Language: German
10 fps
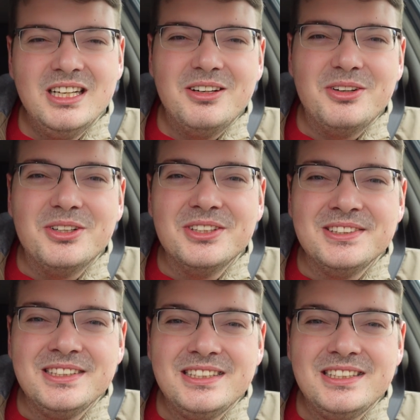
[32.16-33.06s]

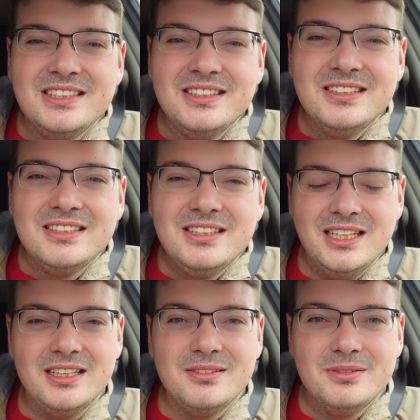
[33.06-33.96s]
Und
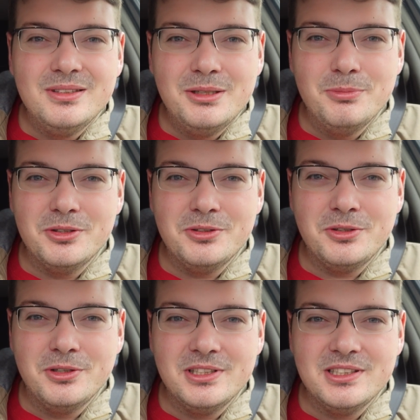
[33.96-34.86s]
ja, ich möchte
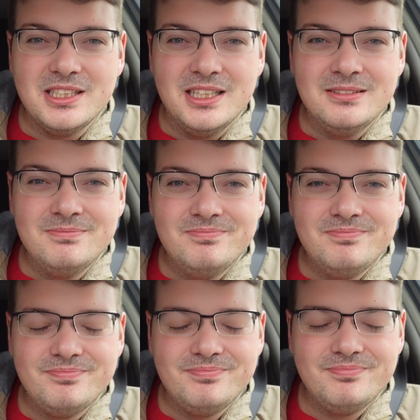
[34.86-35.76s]
euch heute sagen,
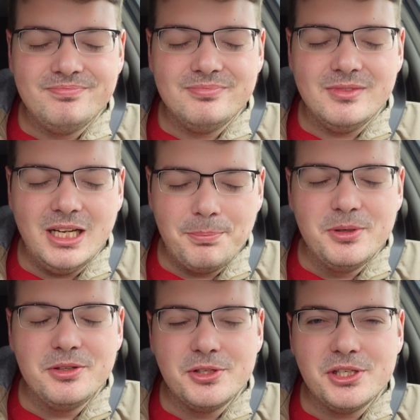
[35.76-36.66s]
ihr habt
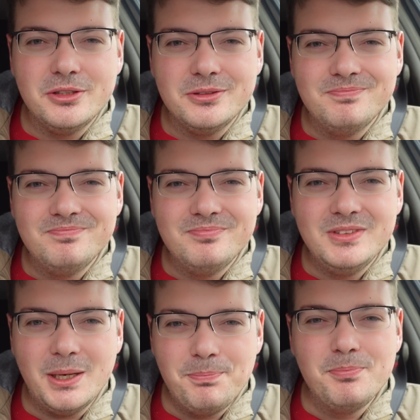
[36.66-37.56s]
mich durchschaut.
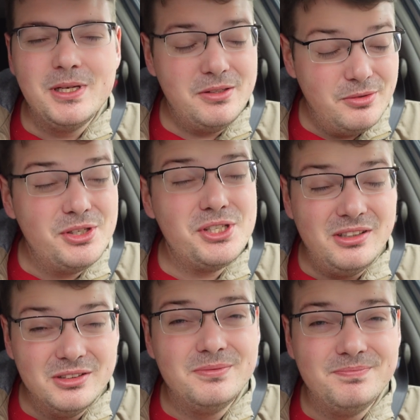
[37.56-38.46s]
Ihr habt mich
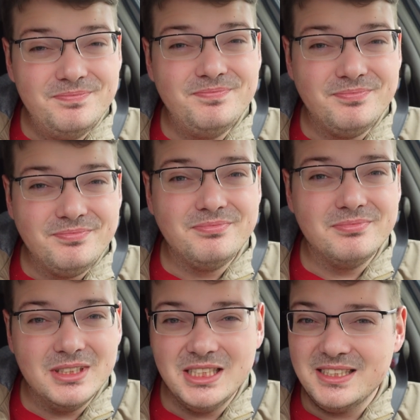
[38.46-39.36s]
durchschaut.
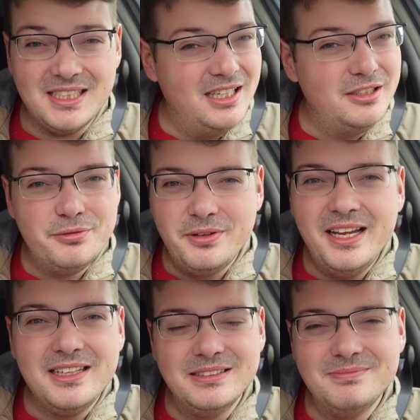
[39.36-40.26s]
Es ist alles
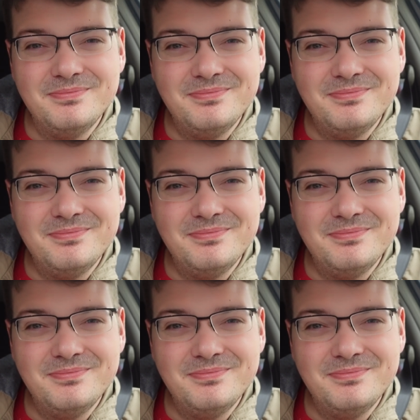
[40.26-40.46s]
fake.